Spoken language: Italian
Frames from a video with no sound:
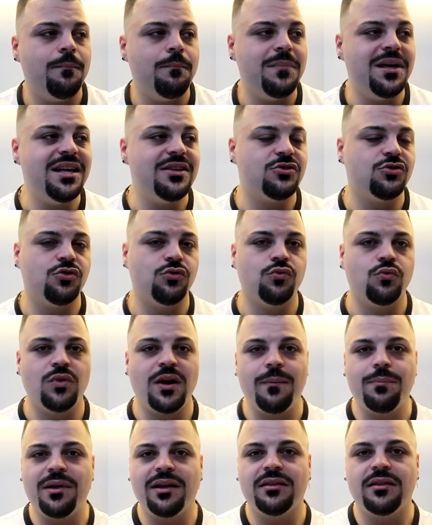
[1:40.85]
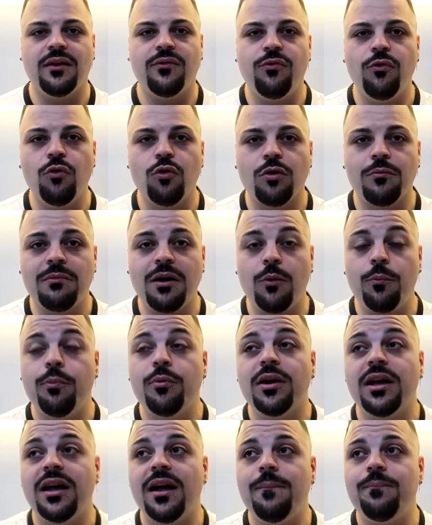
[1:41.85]
messo su una piattaforma
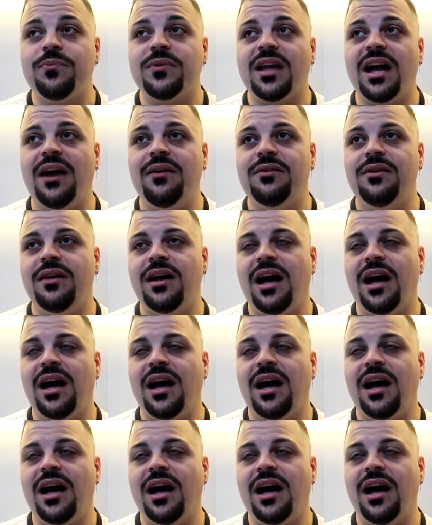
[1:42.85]
oppure ad,